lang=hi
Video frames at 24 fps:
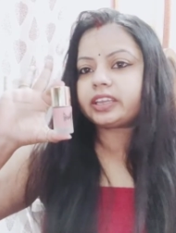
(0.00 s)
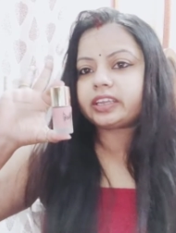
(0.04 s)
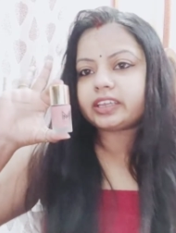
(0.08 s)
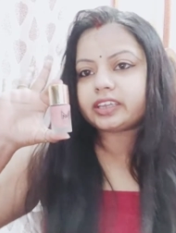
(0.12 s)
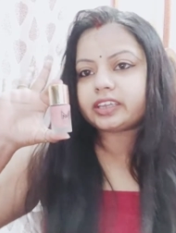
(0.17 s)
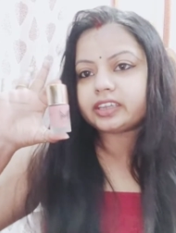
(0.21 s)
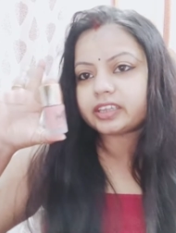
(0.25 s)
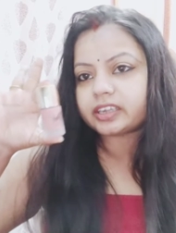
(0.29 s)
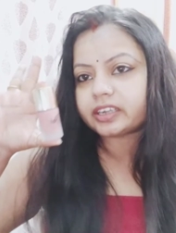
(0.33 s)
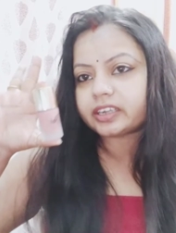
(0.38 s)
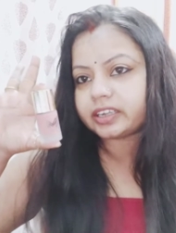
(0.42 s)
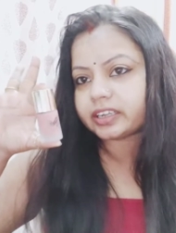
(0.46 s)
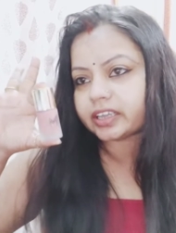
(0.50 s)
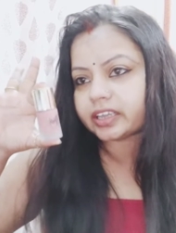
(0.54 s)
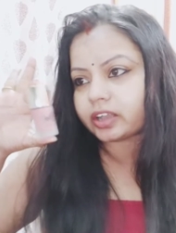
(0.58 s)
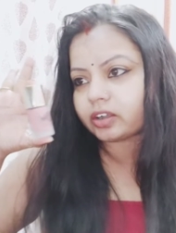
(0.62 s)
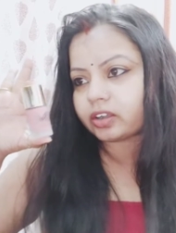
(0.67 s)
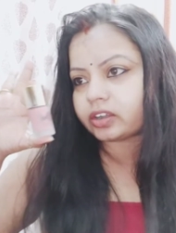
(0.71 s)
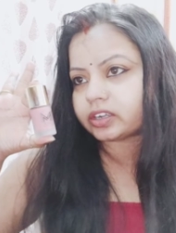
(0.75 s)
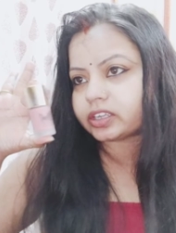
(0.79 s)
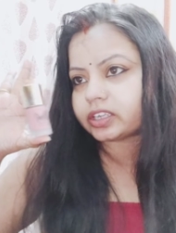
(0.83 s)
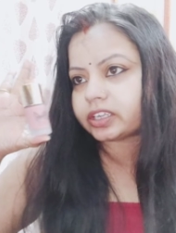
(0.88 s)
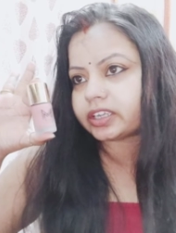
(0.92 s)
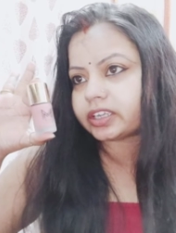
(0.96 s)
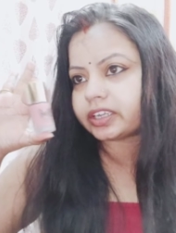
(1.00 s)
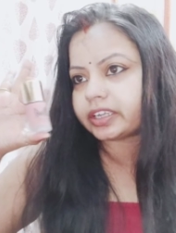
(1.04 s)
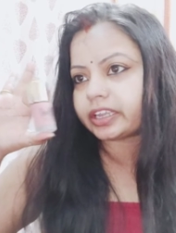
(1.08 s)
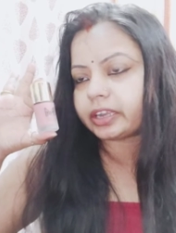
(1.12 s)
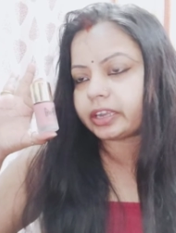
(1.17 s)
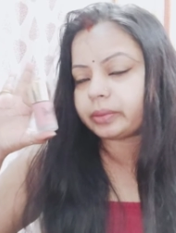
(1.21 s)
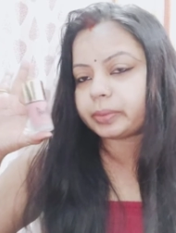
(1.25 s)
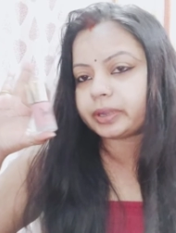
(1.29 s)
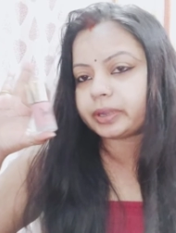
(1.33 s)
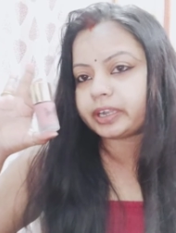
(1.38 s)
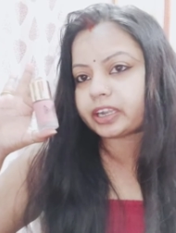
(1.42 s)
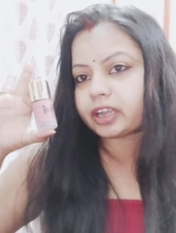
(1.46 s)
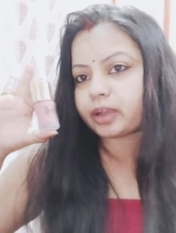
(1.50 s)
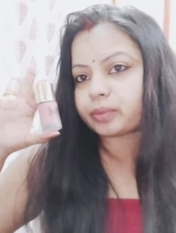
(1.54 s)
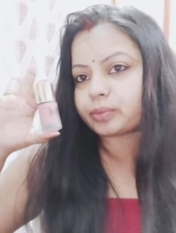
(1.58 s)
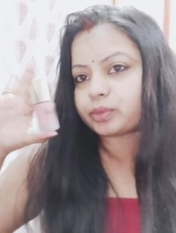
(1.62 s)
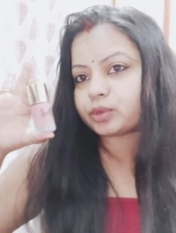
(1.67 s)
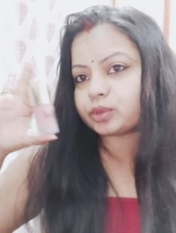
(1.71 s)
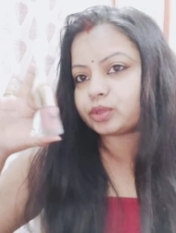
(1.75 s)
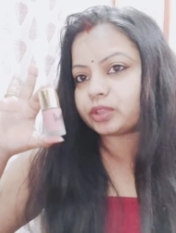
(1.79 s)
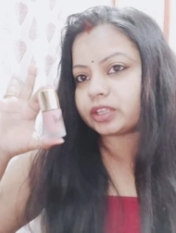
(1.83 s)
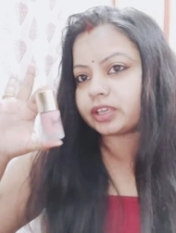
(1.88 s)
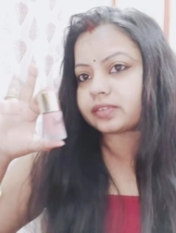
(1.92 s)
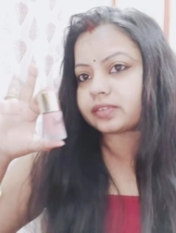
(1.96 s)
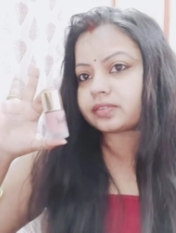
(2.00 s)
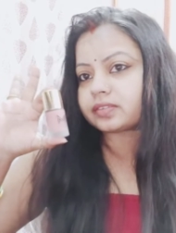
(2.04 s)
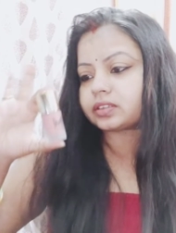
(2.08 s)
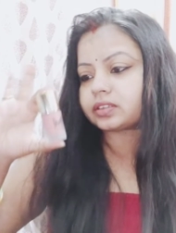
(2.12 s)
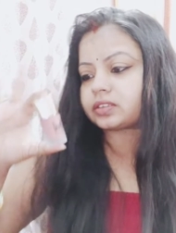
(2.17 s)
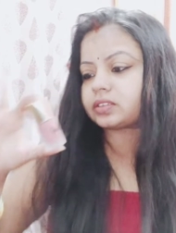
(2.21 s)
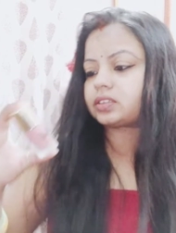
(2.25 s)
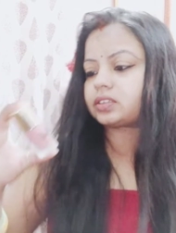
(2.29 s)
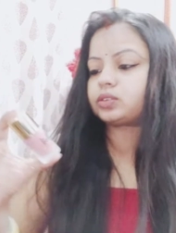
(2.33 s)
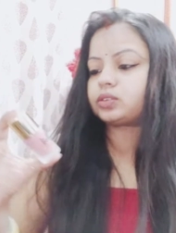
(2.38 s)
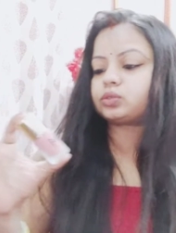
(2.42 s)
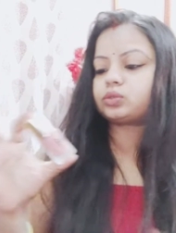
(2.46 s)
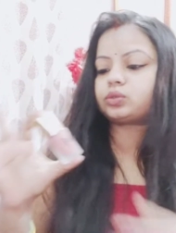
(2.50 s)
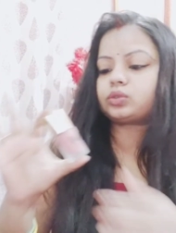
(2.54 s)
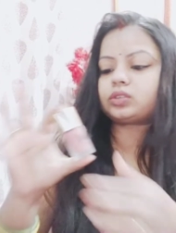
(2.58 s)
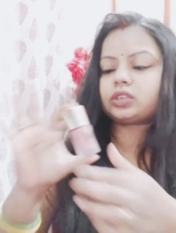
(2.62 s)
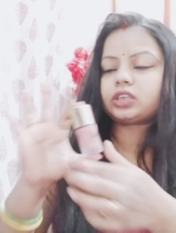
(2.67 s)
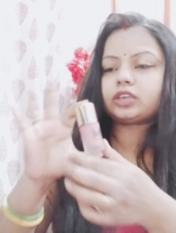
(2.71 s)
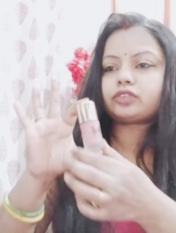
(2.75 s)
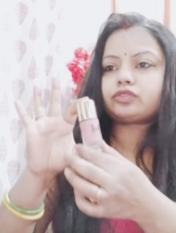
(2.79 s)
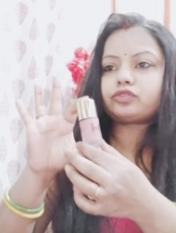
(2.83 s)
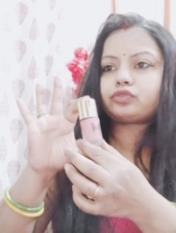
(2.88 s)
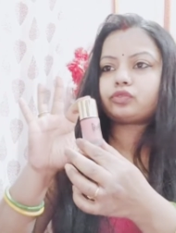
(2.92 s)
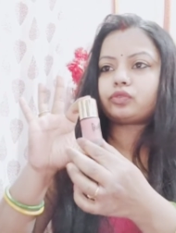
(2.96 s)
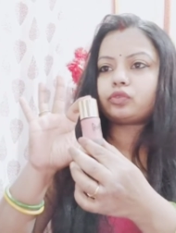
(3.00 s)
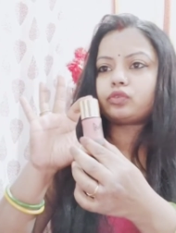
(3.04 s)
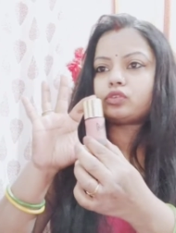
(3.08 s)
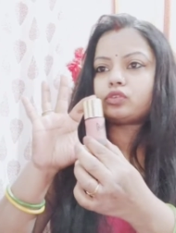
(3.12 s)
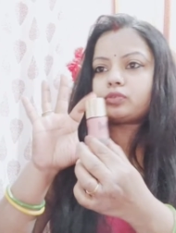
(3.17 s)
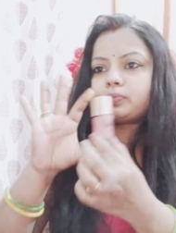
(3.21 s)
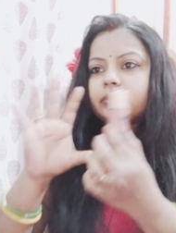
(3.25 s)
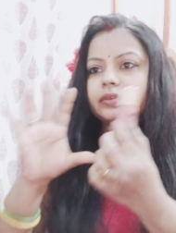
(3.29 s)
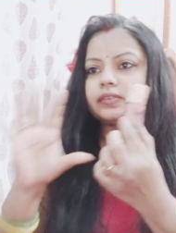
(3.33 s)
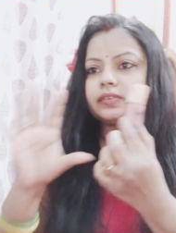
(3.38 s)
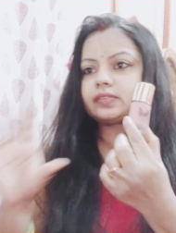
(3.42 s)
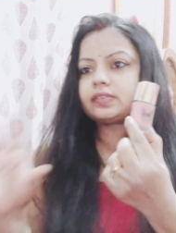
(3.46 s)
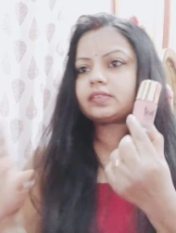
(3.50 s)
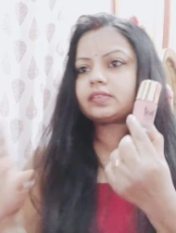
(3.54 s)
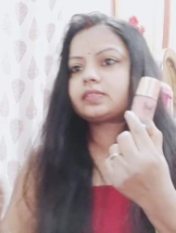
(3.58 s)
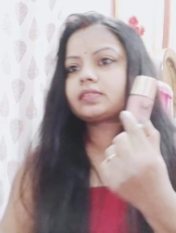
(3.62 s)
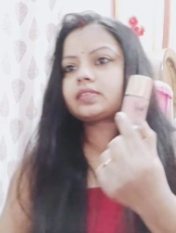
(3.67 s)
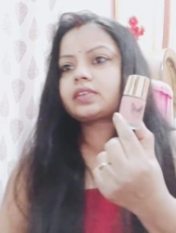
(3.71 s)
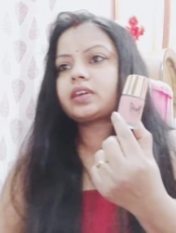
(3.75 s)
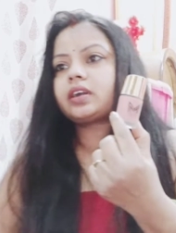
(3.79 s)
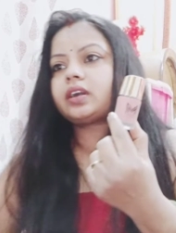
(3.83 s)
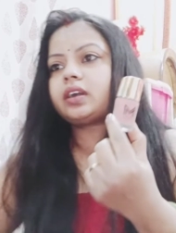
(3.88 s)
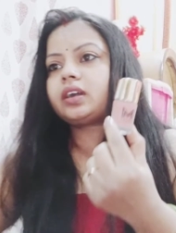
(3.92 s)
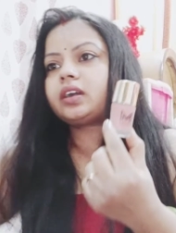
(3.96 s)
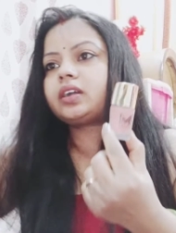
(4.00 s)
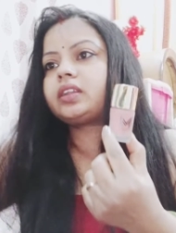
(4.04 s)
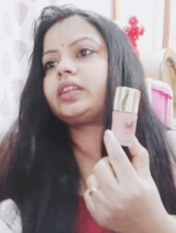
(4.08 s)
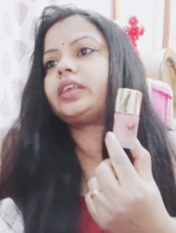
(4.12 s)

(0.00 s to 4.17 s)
क्लीन कर लिया और ये नेल पेंट आप लोग देख सकते हो तो ये फोर पीसेस का